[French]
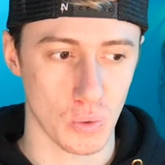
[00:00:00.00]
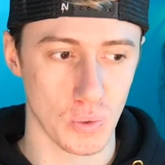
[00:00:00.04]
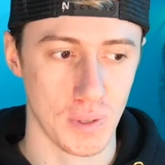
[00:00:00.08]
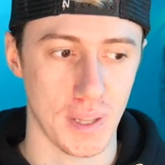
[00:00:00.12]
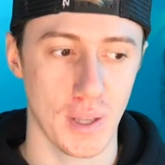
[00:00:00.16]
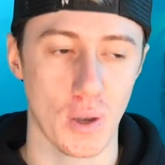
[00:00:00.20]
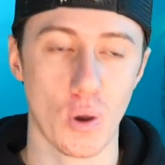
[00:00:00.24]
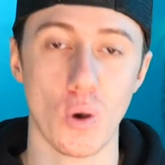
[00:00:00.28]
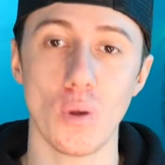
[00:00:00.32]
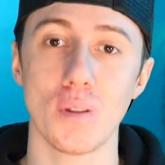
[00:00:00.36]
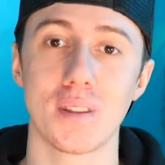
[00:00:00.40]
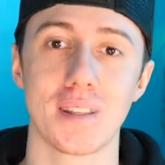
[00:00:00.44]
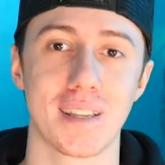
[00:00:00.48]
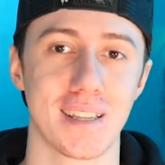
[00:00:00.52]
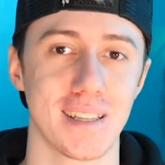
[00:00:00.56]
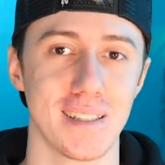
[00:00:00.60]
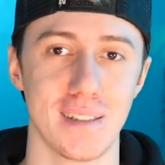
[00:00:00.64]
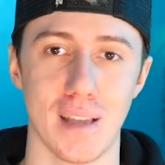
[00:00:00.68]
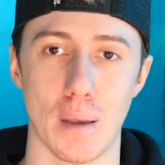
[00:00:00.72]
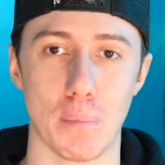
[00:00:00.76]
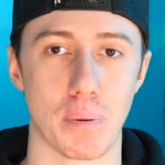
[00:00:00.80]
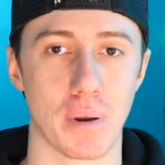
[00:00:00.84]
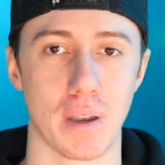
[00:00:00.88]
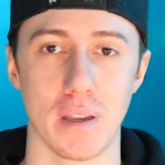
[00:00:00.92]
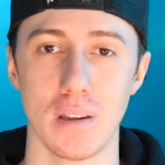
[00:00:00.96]
on est
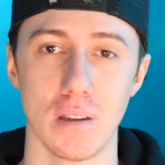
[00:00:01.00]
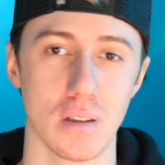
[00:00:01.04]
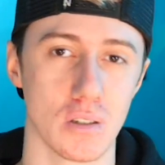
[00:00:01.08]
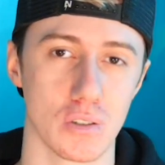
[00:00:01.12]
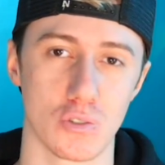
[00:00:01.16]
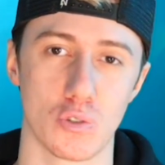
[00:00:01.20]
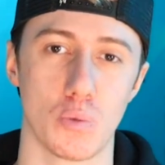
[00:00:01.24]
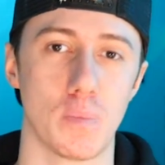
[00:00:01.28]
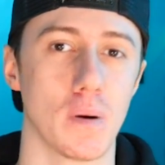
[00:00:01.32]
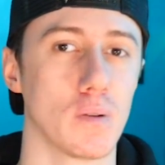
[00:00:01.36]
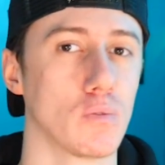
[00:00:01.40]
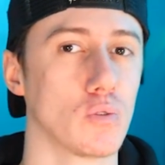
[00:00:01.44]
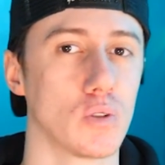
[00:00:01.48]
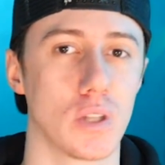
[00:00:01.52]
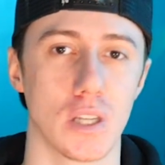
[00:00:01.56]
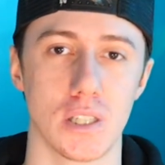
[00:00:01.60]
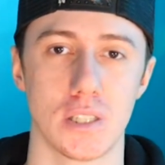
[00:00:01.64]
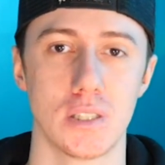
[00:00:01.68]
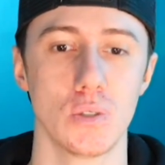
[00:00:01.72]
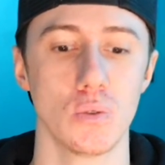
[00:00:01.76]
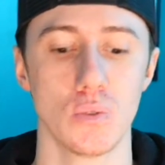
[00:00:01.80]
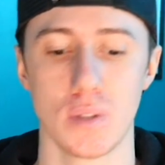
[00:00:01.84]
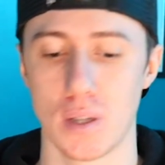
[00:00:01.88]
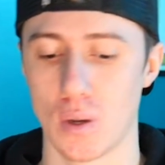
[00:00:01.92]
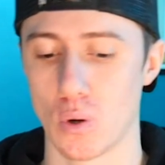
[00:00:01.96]
rentré après, hein, je vais pas vous le
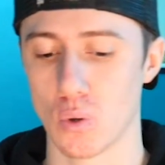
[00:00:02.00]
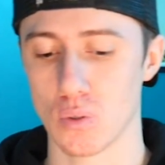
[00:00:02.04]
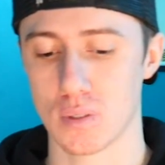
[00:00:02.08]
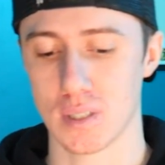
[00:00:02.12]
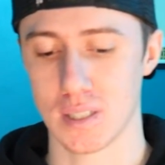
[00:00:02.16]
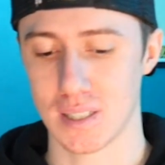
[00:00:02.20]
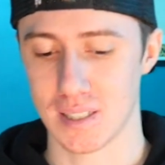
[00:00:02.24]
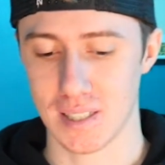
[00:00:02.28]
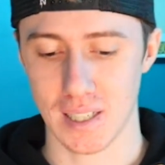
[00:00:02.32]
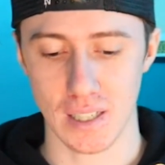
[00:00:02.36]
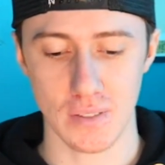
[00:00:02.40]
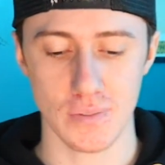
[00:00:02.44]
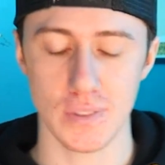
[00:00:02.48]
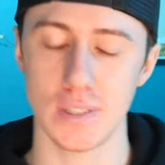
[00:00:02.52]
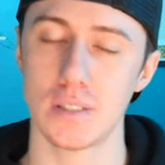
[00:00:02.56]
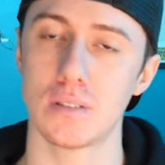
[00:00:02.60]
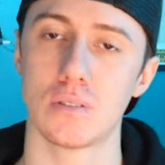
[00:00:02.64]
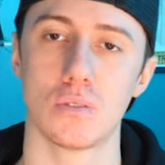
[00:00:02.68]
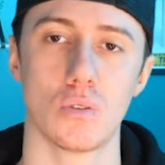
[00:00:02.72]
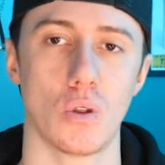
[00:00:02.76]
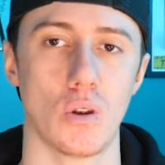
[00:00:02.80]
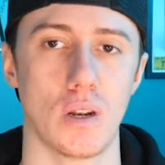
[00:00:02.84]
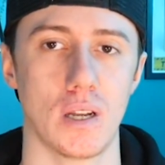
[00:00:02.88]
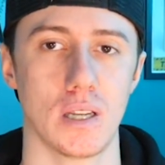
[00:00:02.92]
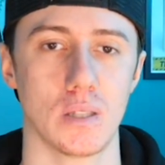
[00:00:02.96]
cacher, on est rentré très vite
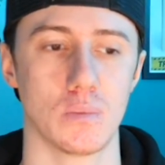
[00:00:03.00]
dans la